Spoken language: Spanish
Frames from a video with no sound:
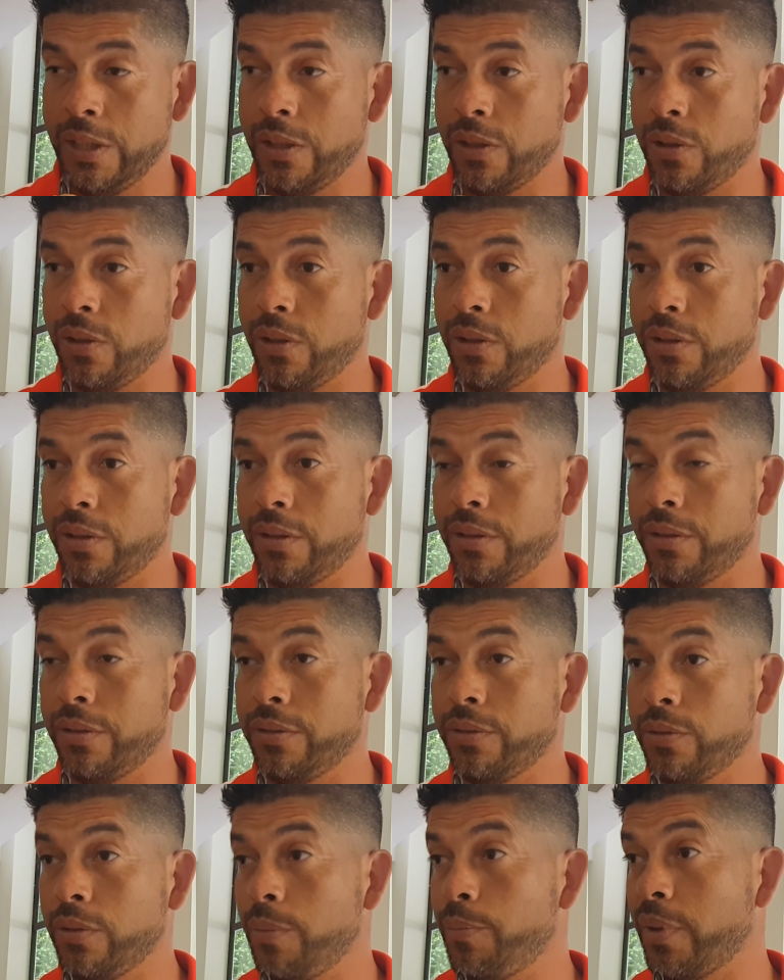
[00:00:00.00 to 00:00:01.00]

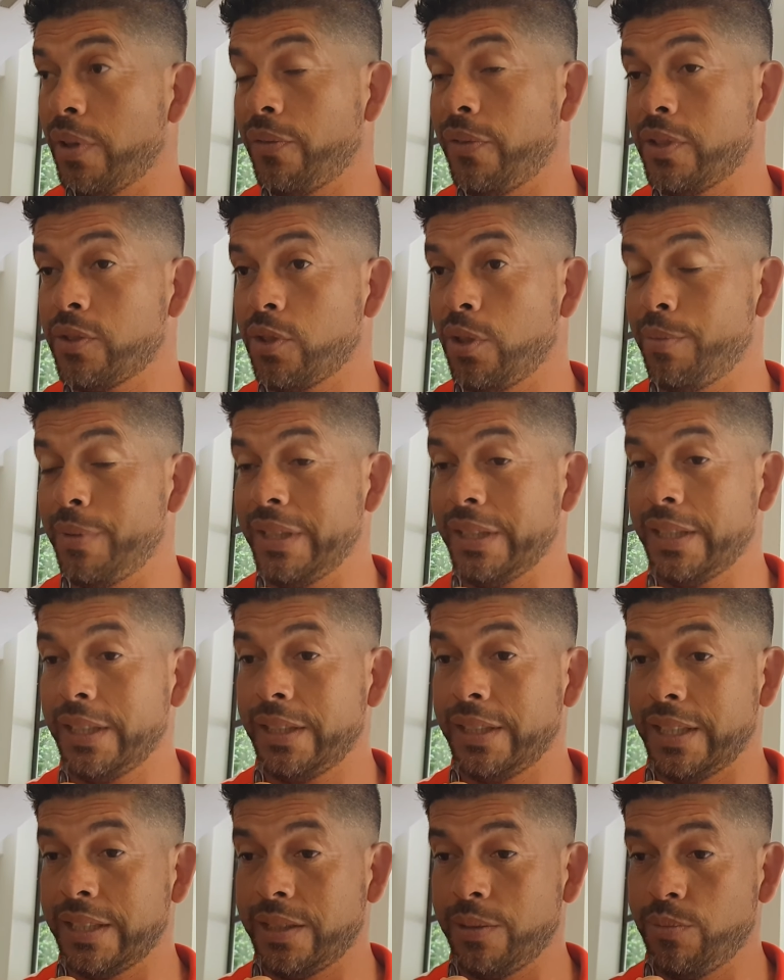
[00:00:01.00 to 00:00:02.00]
con el profe Soma, que
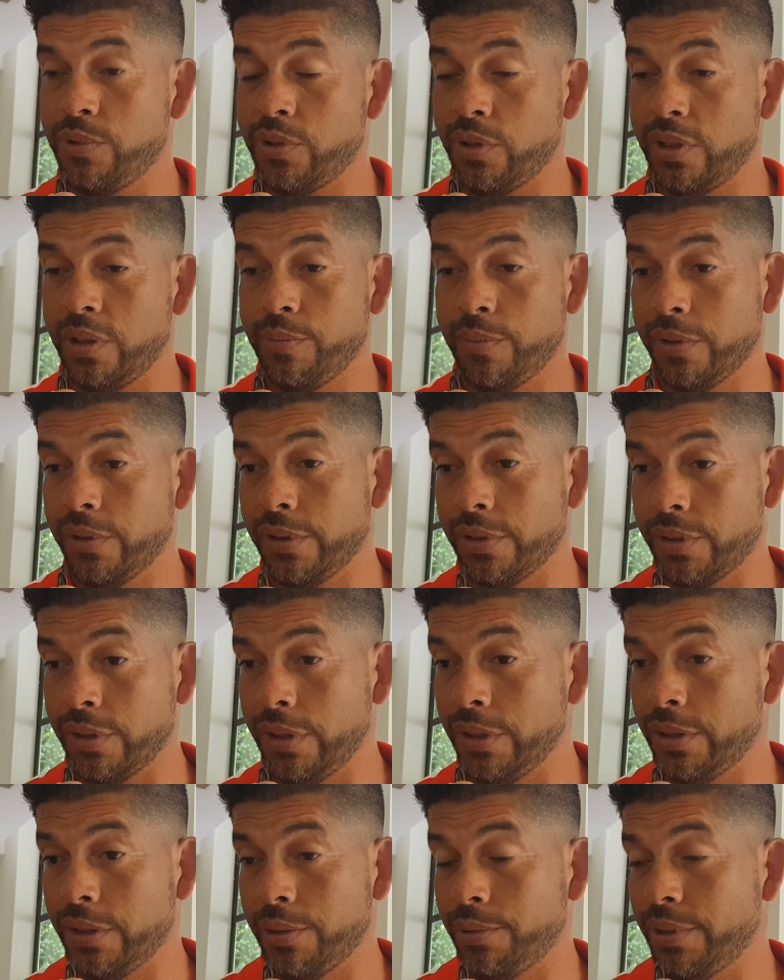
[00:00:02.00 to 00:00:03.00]
está hace mucho tiempo con
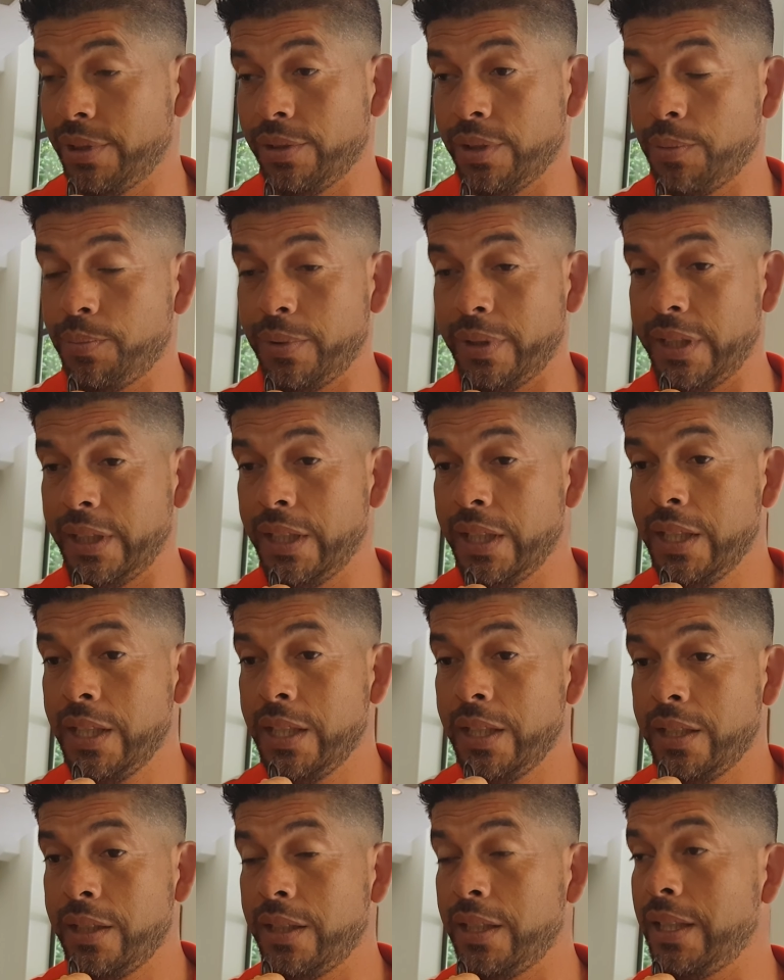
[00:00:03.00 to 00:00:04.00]
nosotros, bueno, después
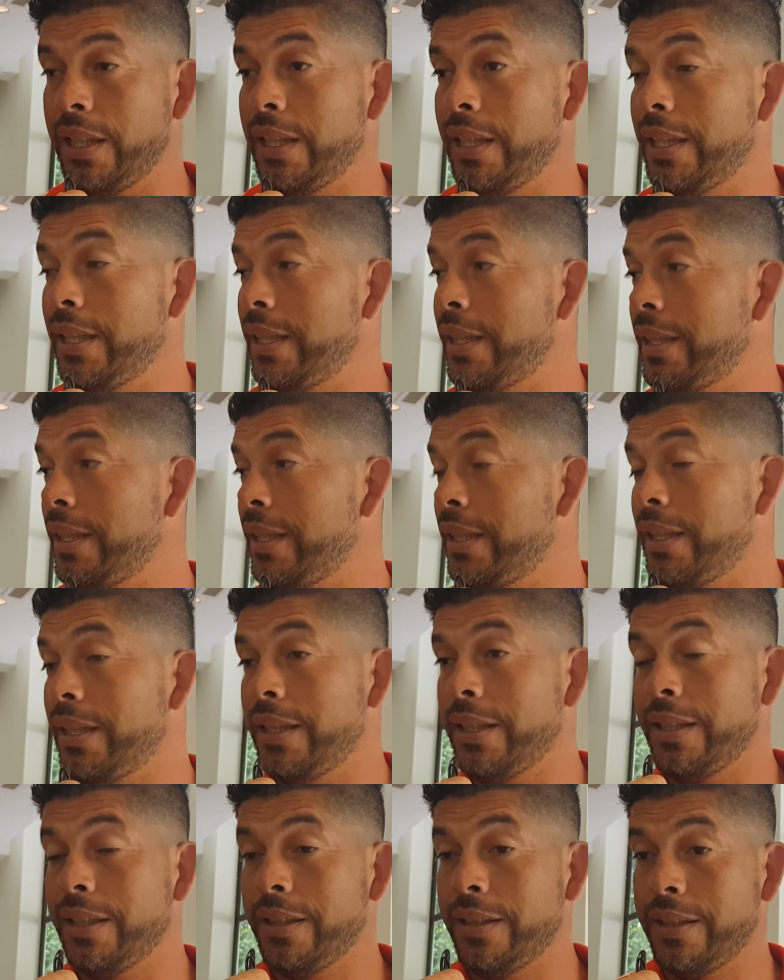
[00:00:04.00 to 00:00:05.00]

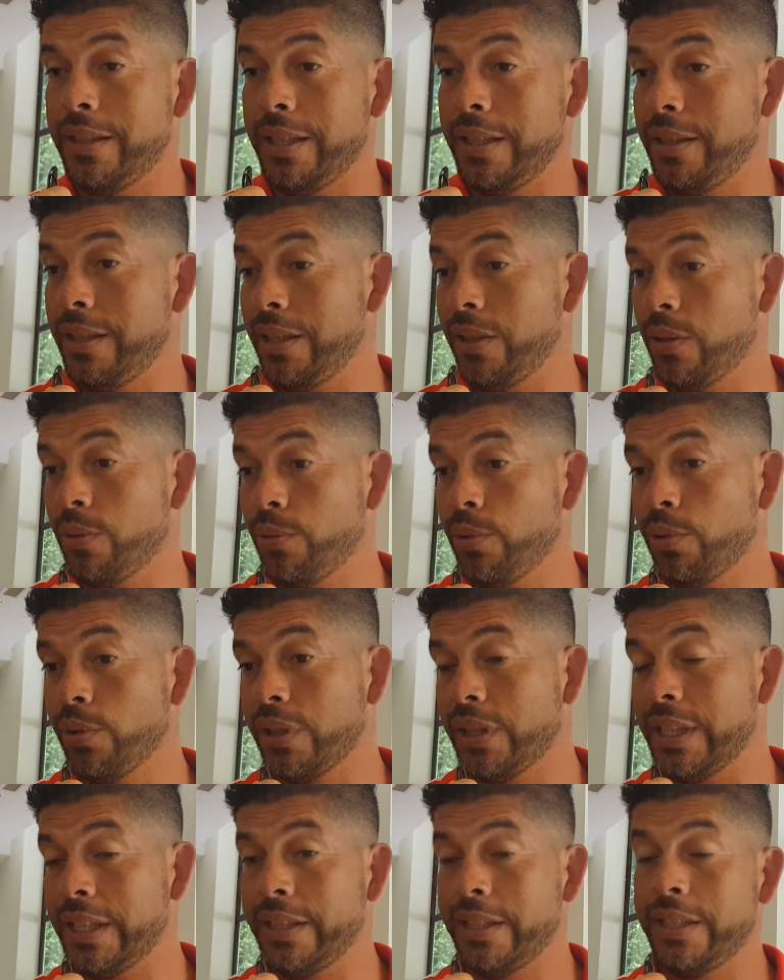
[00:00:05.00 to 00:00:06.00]
de, Diego
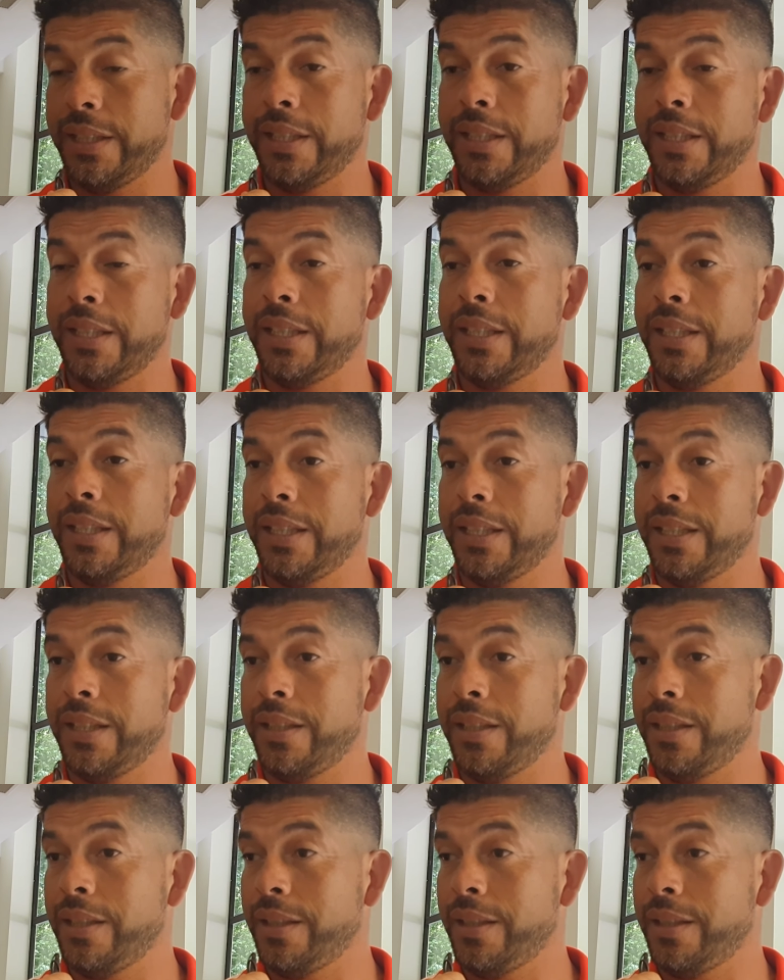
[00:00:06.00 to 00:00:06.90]
Burca, de,